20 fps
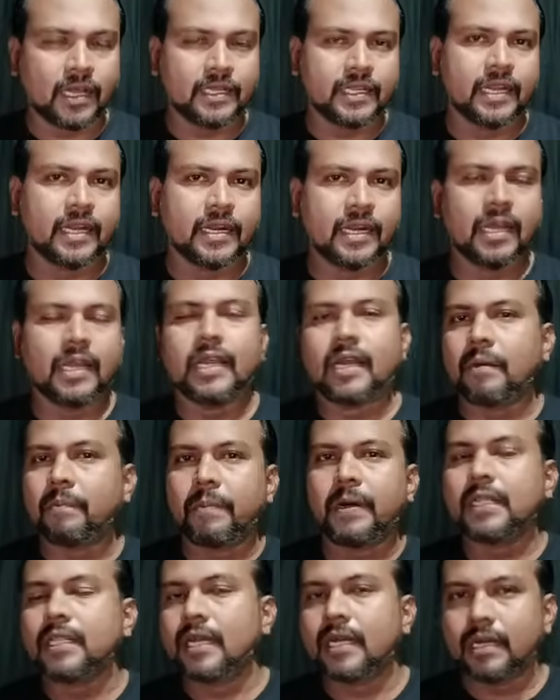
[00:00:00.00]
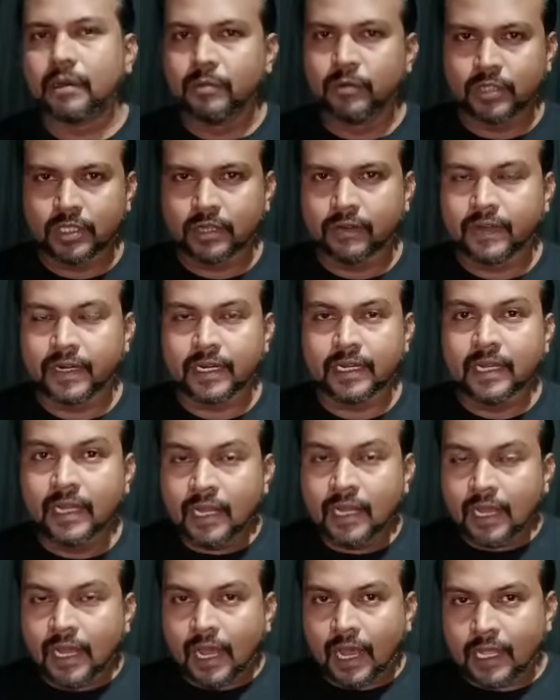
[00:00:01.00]
ஏன்னா எங்கள் அப்பா தான் அங்கே மூத்தவர்
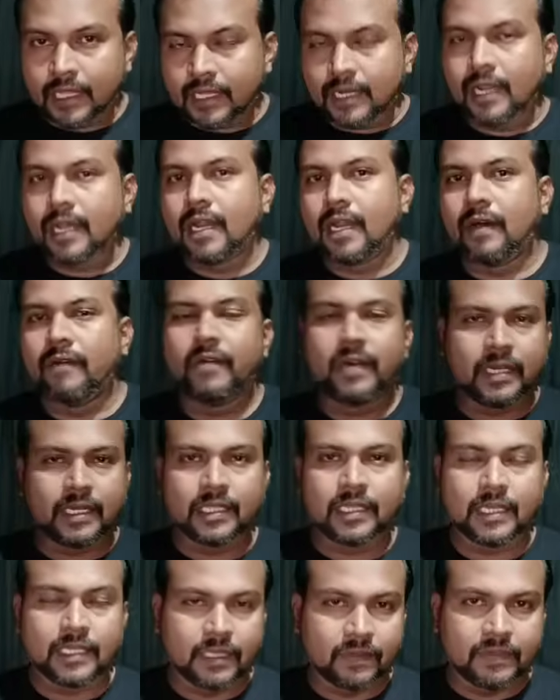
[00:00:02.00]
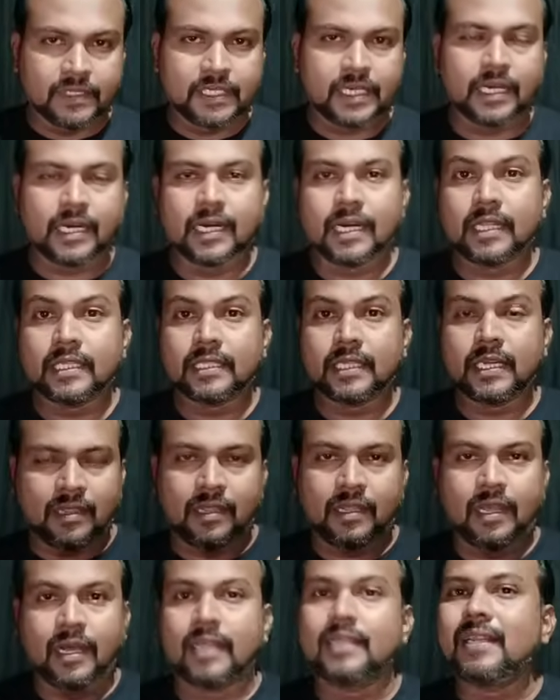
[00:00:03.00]
அதனால அவருக்கு தான் இந்த விஷயங்கள்லாம் தெரியும்
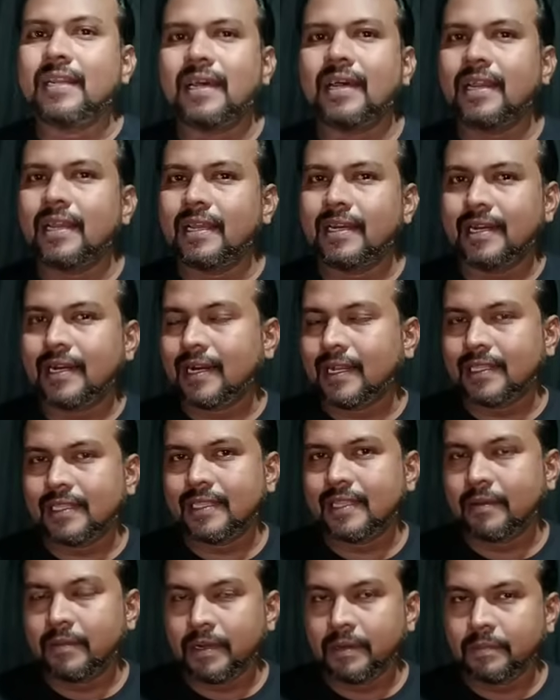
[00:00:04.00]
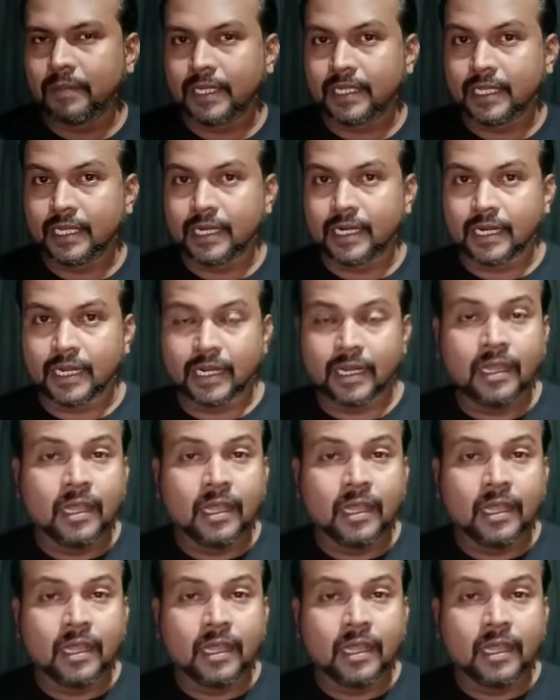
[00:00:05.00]
அதனால என்ன நடந்தது அப்படின்னு பார்த்தீங்கன்னா